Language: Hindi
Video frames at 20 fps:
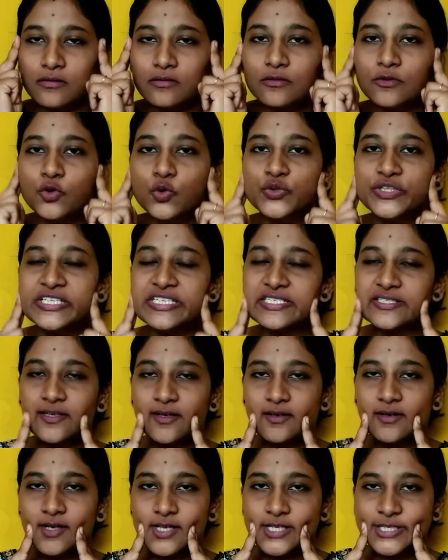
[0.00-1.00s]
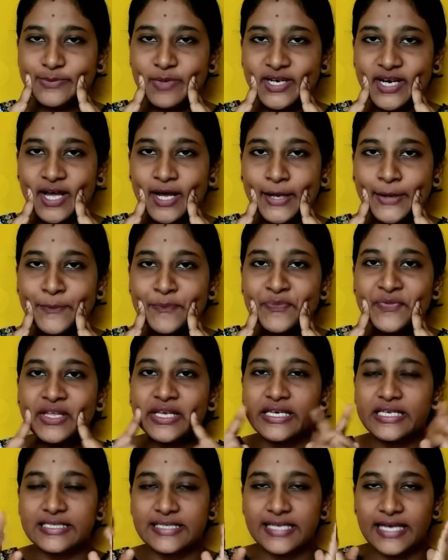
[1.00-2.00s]
दो तीन सर्कल्स बनाए
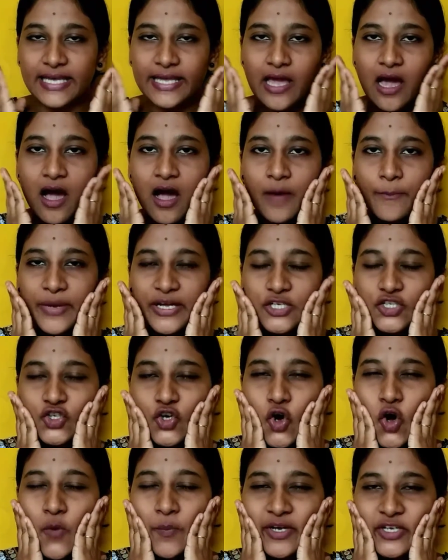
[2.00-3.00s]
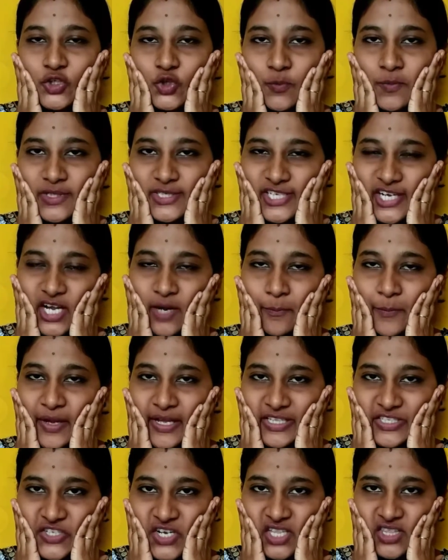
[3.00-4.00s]
इससे यहाँ पे जॉ में जो बच्चे का
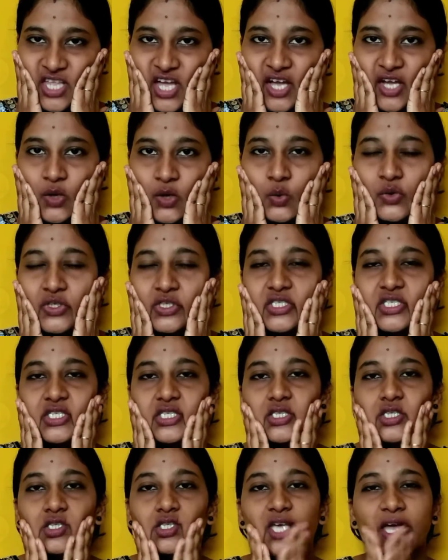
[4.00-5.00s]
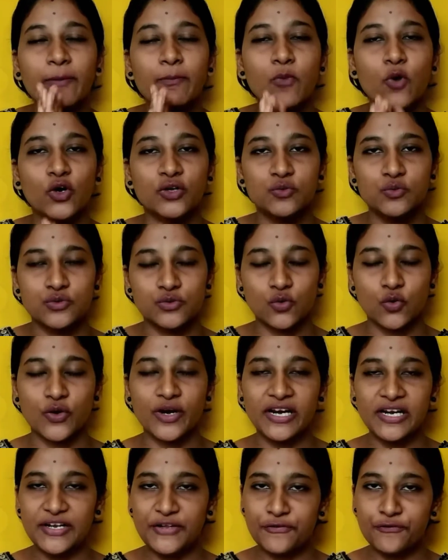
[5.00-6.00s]
पेंस रहता है उससे बहुत उसको
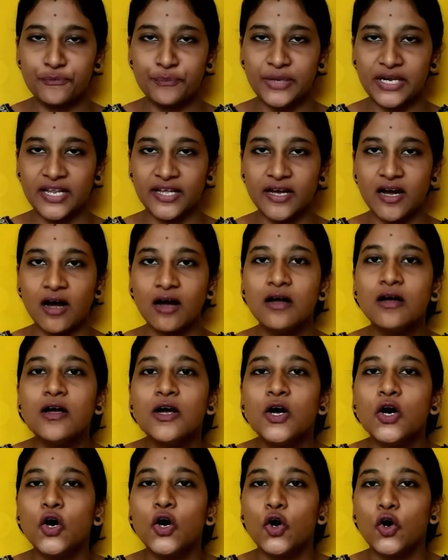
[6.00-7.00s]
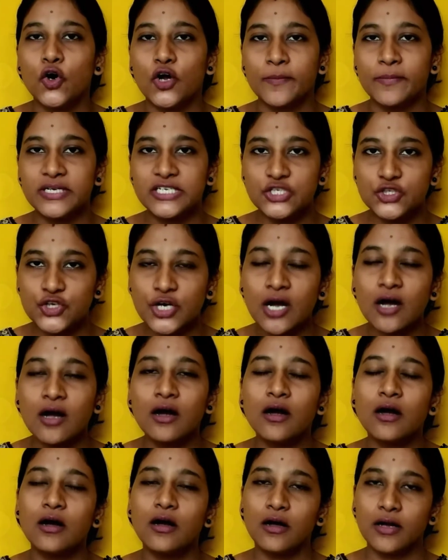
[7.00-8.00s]
रिलीफ मिलेगा और बच्चा
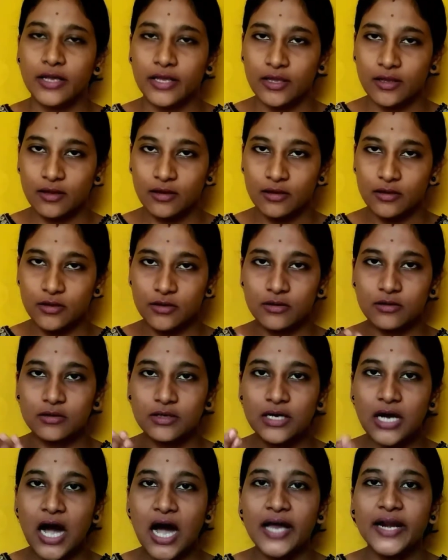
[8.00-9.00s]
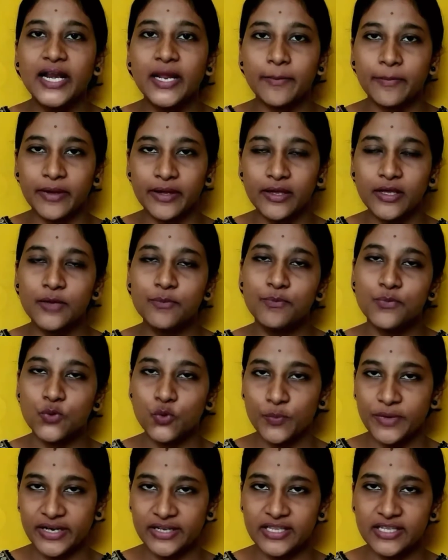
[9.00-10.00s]
खाने में
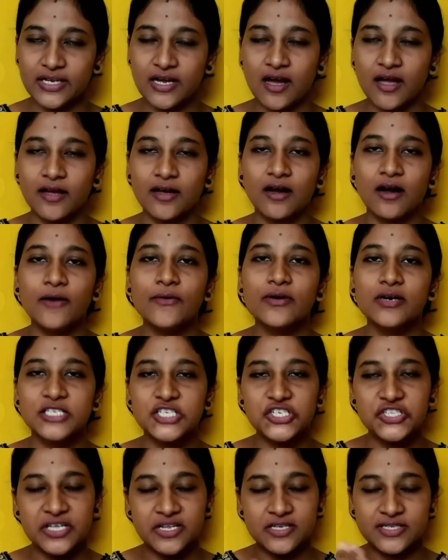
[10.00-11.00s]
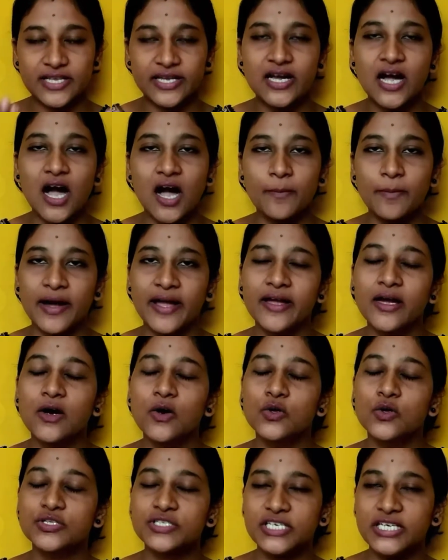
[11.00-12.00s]
इम्प्रूवमेंट दिखाएगा अच्छी तरह से खा पाएगा
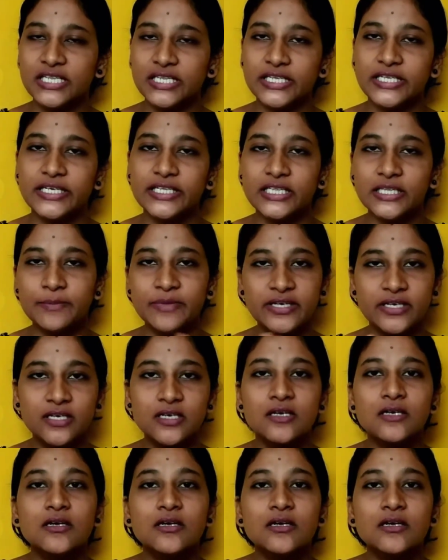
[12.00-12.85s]
और उसकी नींद भी